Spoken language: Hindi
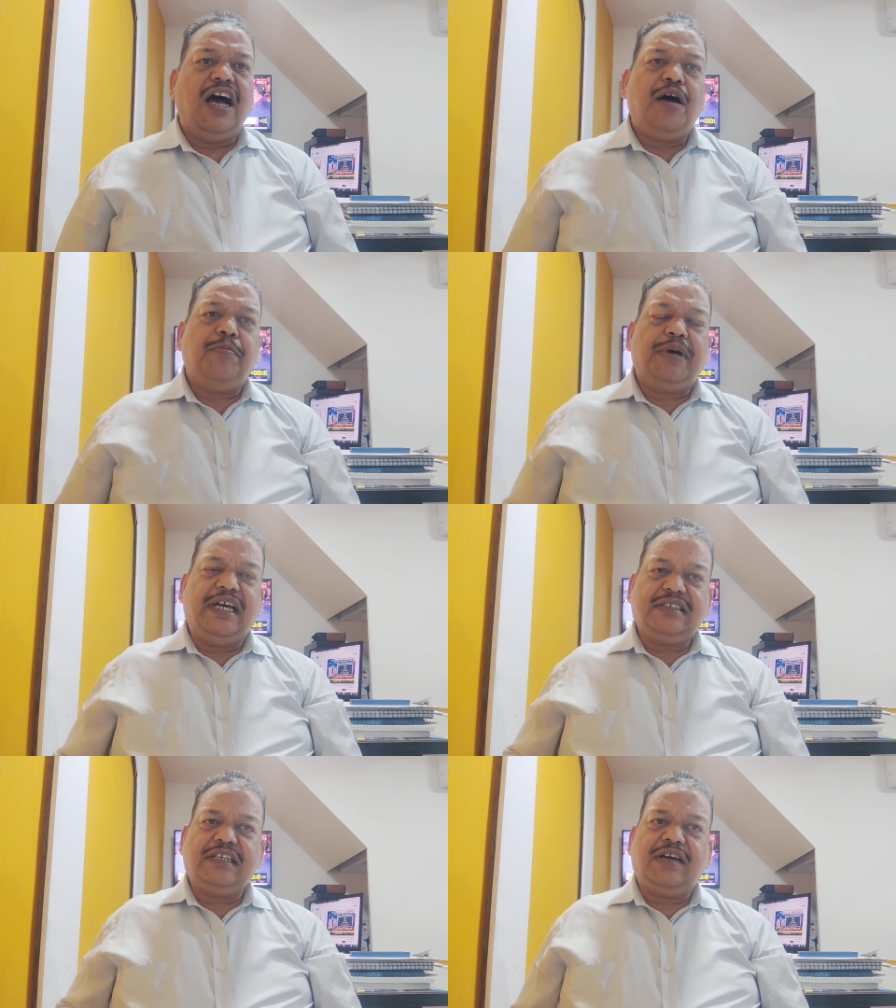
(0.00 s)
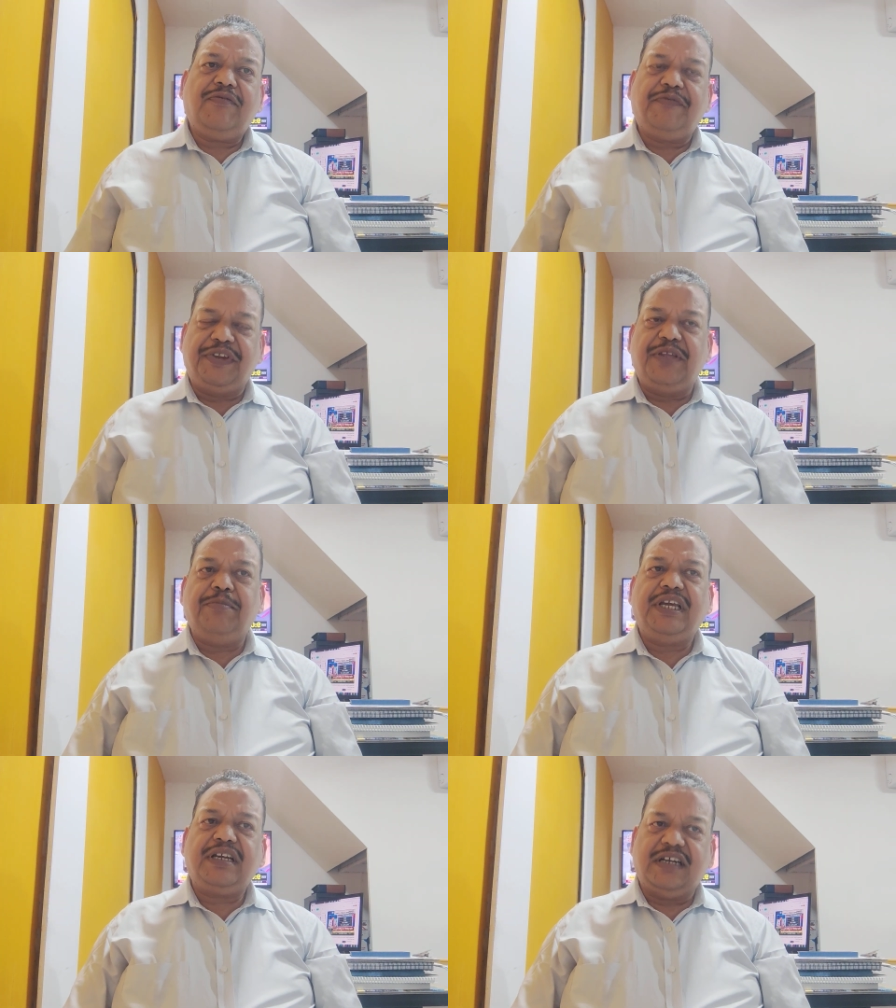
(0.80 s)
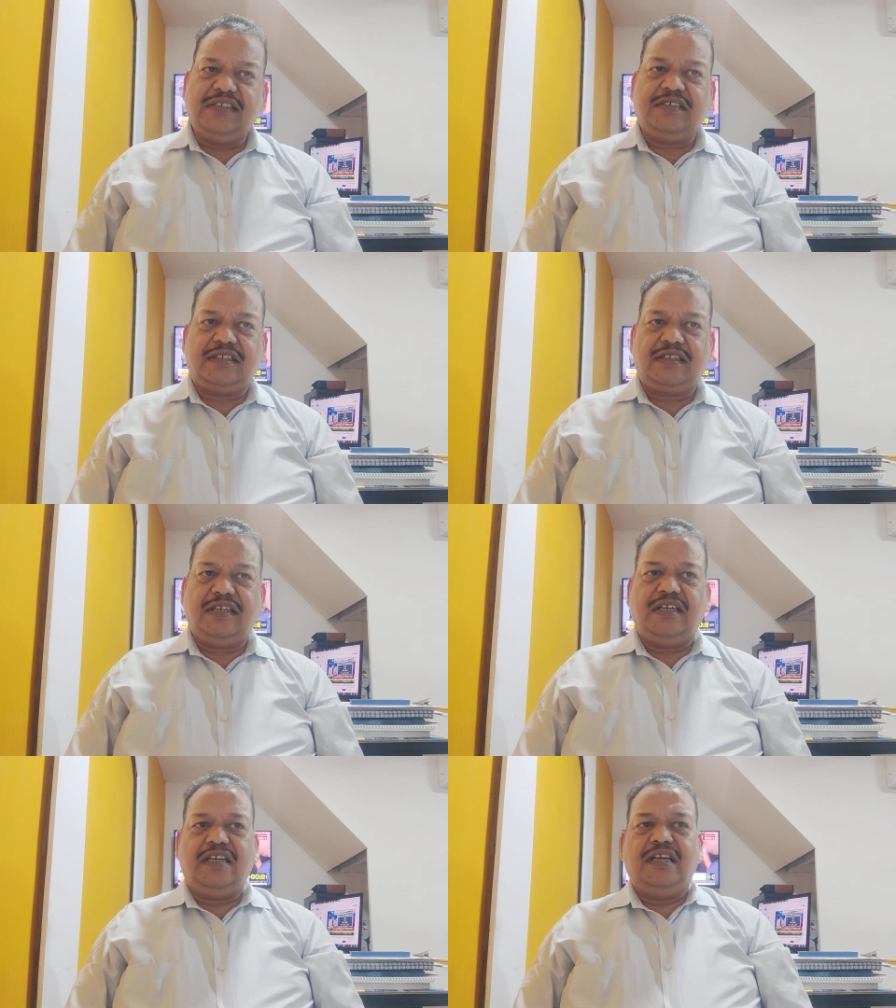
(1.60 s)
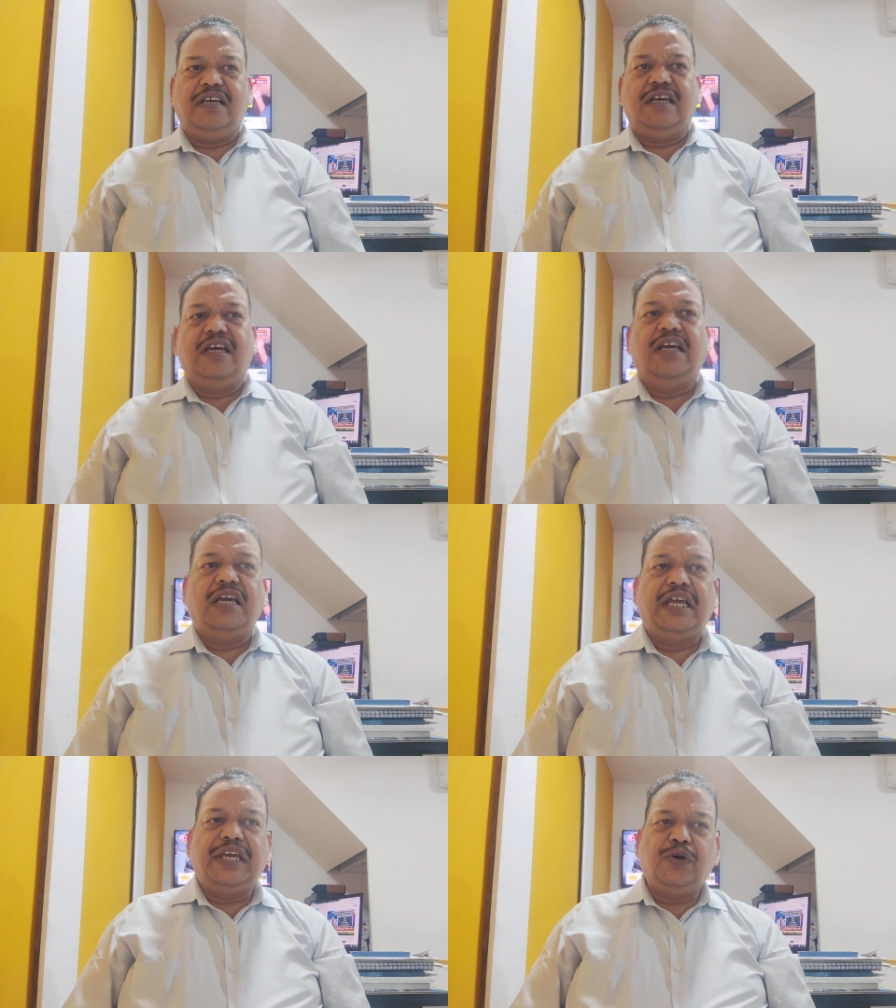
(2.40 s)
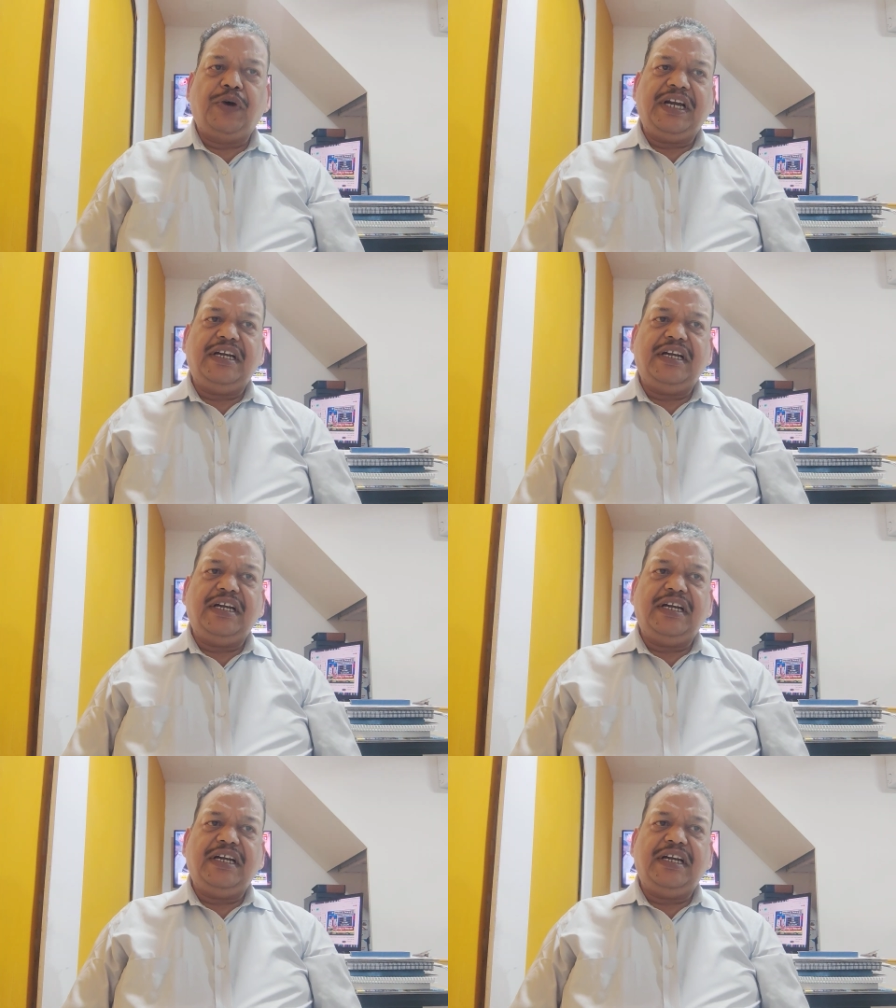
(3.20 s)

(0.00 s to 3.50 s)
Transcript: आप ऐसा फ्री में कर सकते हैं यू